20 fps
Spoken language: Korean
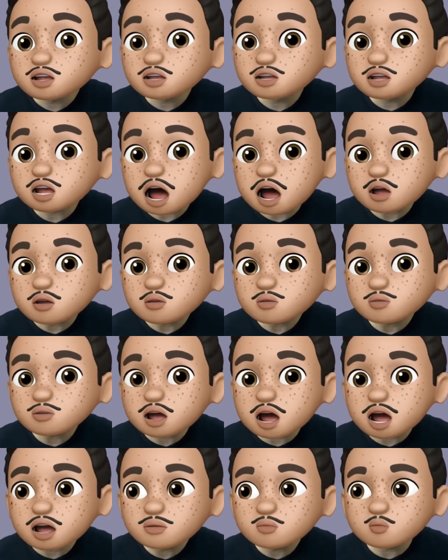
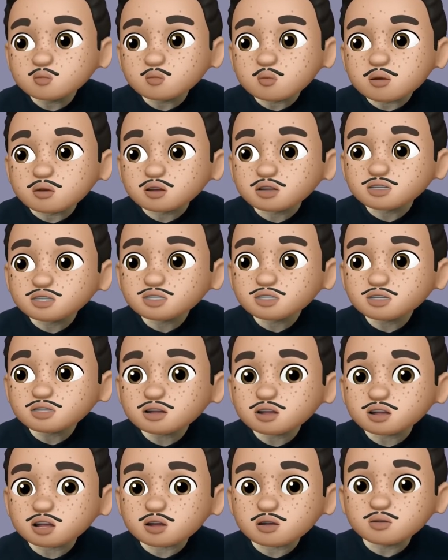야오의
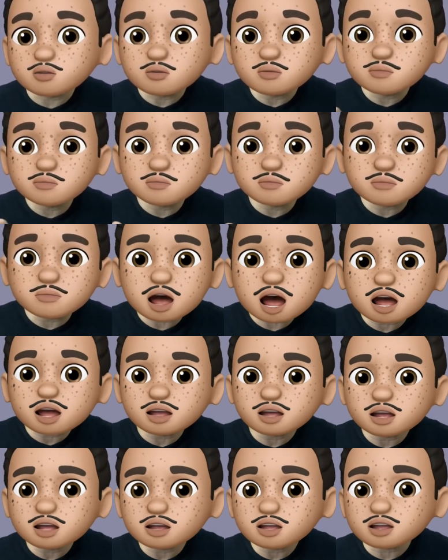목적어가 되고
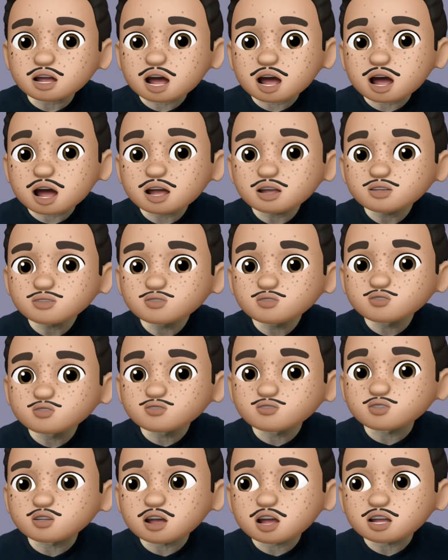빵에 대한
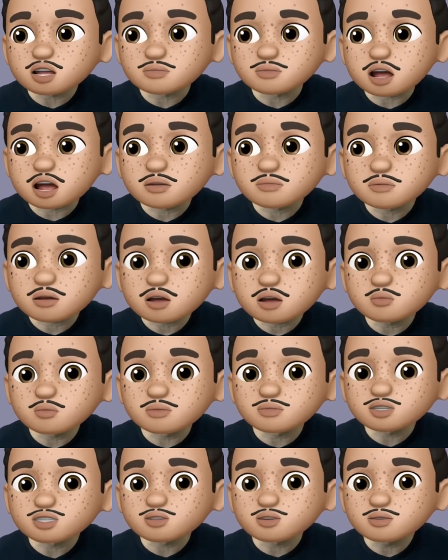주어가 됩니다. 바로
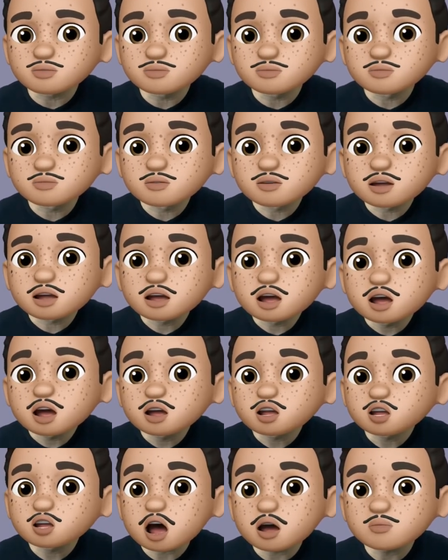뭡죠
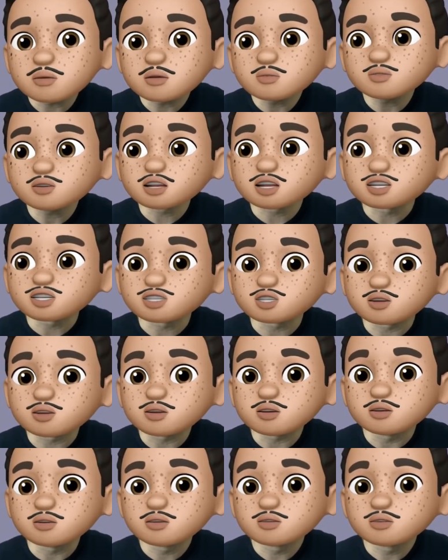
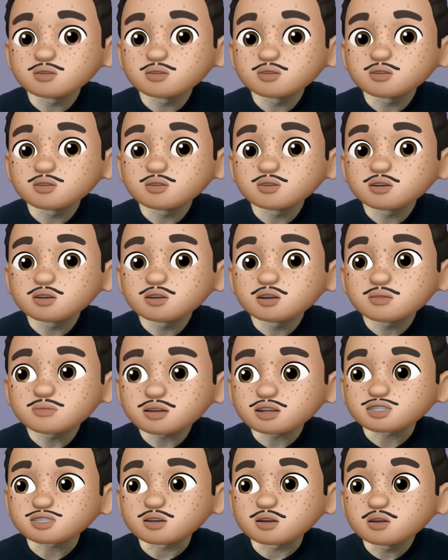겸허문이죠.
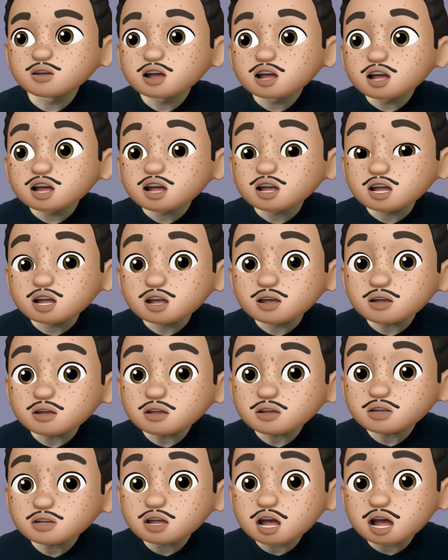맞죠?
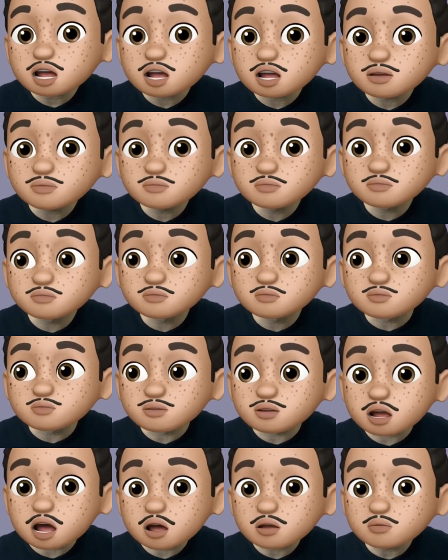이럴 때 이
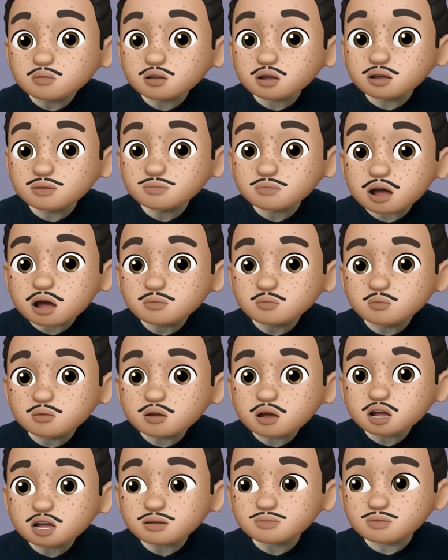부야오는 바로
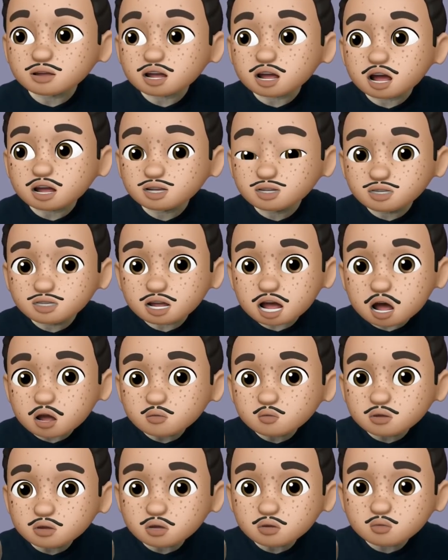뭐가 됩니까?
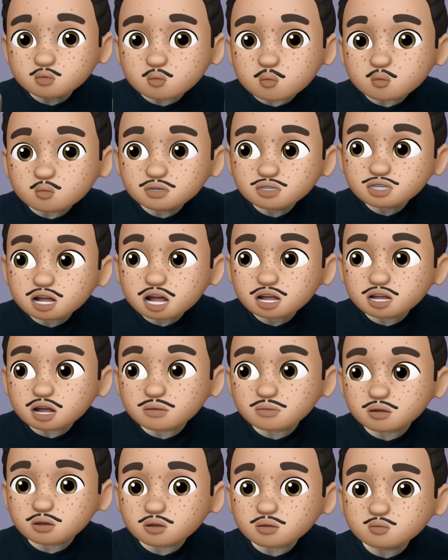야오는 동사가
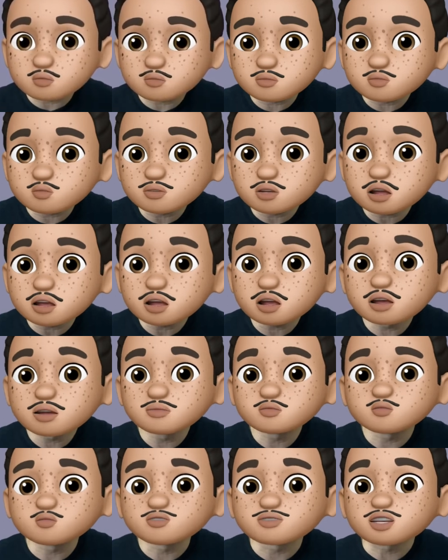돼버리고
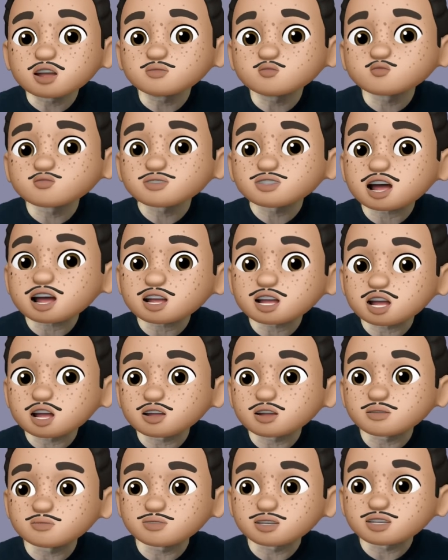뿌는 부정부사가
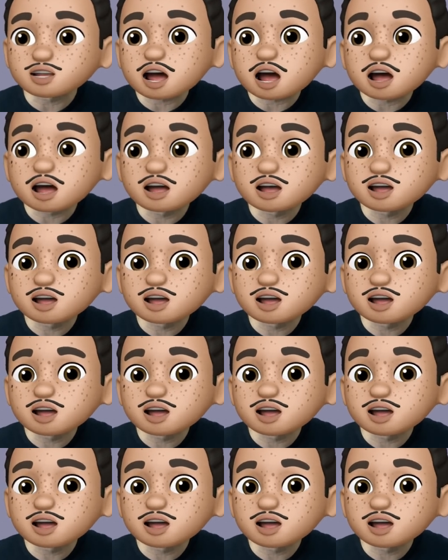되는 겁니다.